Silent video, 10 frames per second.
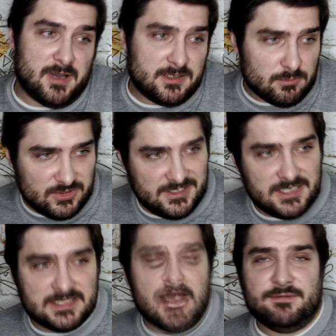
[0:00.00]
Поэтому
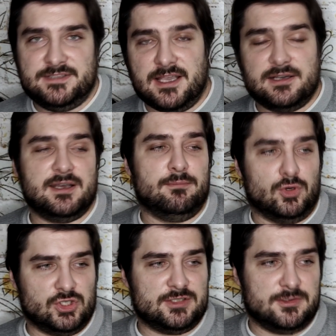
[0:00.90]
здесь всякое
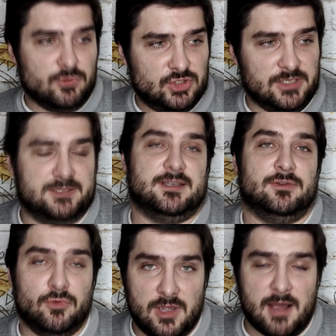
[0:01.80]
может случиться.
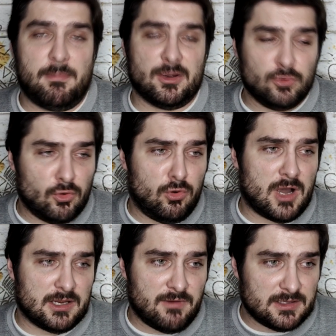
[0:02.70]
Ну и оборона у
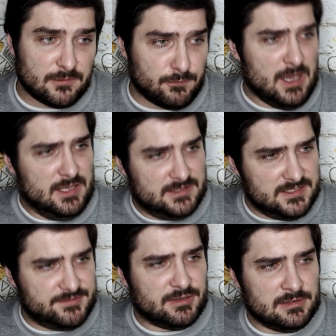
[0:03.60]
хорватов
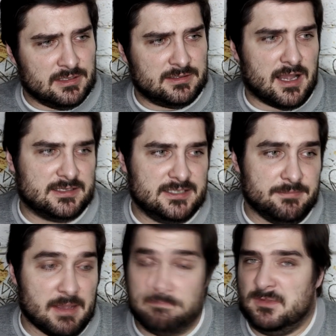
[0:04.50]
действительно так
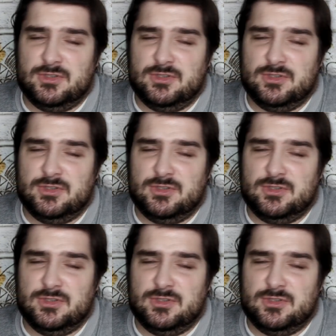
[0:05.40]
себе.